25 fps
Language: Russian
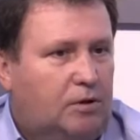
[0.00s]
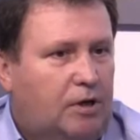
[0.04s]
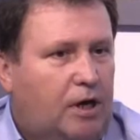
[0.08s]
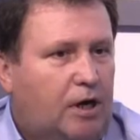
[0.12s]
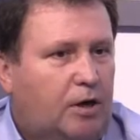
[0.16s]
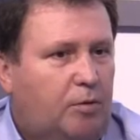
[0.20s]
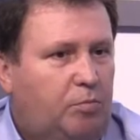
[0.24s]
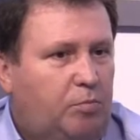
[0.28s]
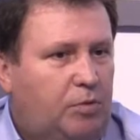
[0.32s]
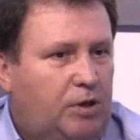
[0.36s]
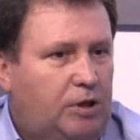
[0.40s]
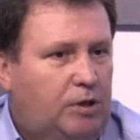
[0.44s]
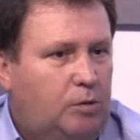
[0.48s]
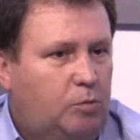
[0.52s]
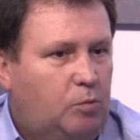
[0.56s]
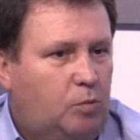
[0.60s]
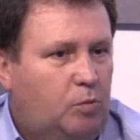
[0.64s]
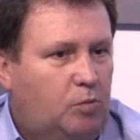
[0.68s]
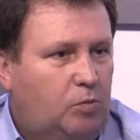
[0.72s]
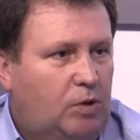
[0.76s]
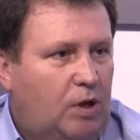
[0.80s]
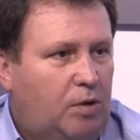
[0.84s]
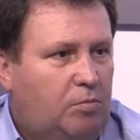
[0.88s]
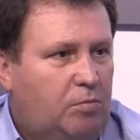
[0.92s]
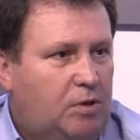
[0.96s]
как
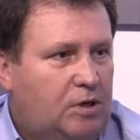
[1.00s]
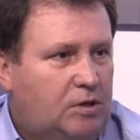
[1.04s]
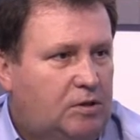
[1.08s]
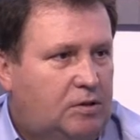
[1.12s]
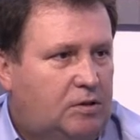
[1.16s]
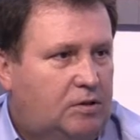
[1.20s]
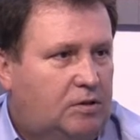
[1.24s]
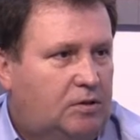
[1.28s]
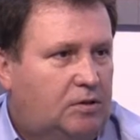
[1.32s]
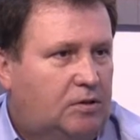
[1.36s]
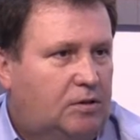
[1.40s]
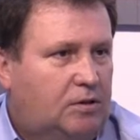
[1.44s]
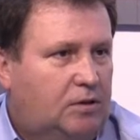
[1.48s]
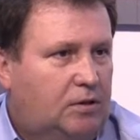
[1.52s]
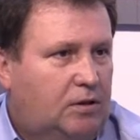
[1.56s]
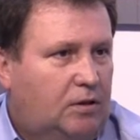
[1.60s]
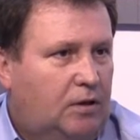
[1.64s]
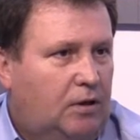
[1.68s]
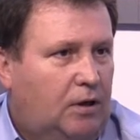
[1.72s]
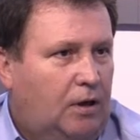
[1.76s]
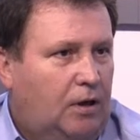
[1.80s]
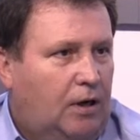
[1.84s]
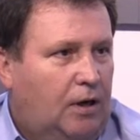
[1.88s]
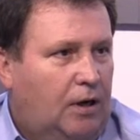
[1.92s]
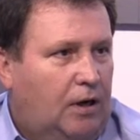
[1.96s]
минимум на
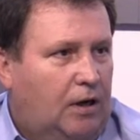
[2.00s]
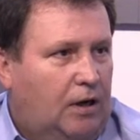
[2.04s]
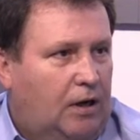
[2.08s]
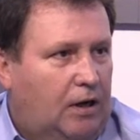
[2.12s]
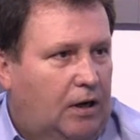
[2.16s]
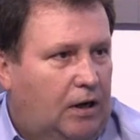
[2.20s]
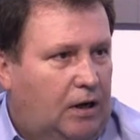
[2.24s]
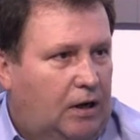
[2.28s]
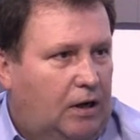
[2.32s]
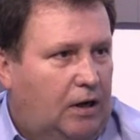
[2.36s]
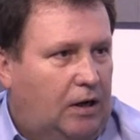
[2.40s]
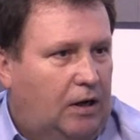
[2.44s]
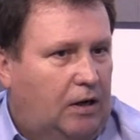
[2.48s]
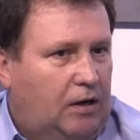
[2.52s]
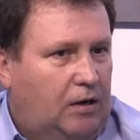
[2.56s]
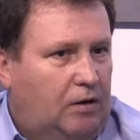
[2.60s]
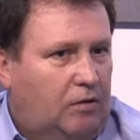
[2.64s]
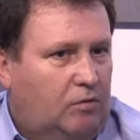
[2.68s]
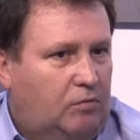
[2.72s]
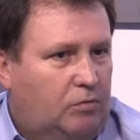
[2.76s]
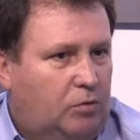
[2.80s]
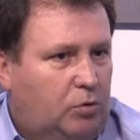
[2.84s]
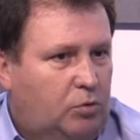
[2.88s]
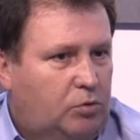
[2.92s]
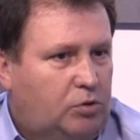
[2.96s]
месяцы,
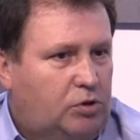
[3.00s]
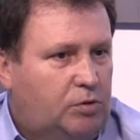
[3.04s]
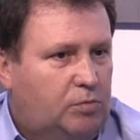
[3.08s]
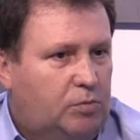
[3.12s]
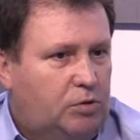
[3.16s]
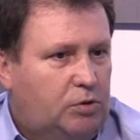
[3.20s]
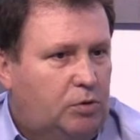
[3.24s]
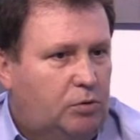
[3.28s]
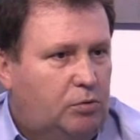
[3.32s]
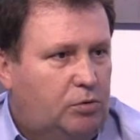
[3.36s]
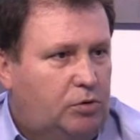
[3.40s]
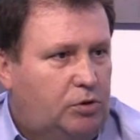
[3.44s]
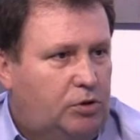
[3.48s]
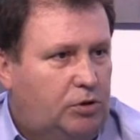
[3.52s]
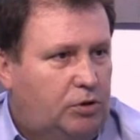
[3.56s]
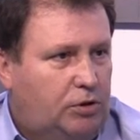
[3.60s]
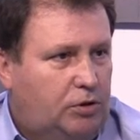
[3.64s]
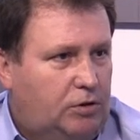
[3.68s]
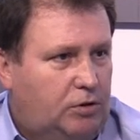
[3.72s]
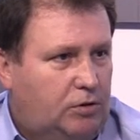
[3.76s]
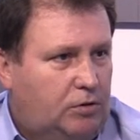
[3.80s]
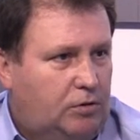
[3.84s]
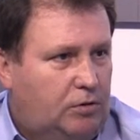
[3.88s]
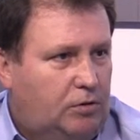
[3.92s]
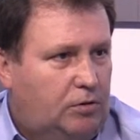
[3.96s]
а в лучшем
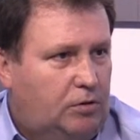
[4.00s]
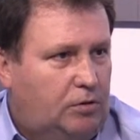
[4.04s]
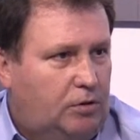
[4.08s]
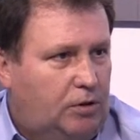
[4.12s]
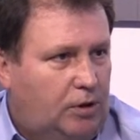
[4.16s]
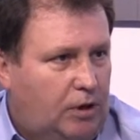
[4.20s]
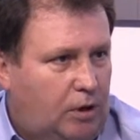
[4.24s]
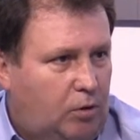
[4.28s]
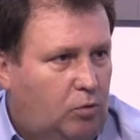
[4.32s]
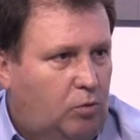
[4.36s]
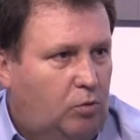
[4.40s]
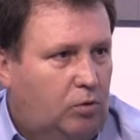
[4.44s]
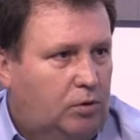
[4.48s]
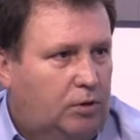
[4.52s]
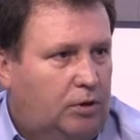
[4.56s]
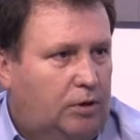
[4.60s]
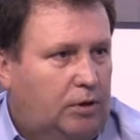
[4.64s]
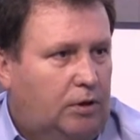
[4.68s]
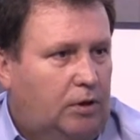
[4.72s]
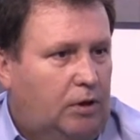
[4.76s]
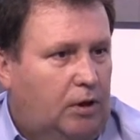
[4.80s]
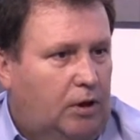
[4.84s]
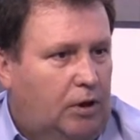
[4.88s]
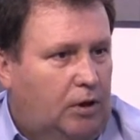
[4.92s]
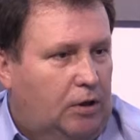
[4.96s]
случае на
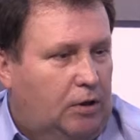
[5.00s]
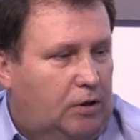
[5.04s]
годы.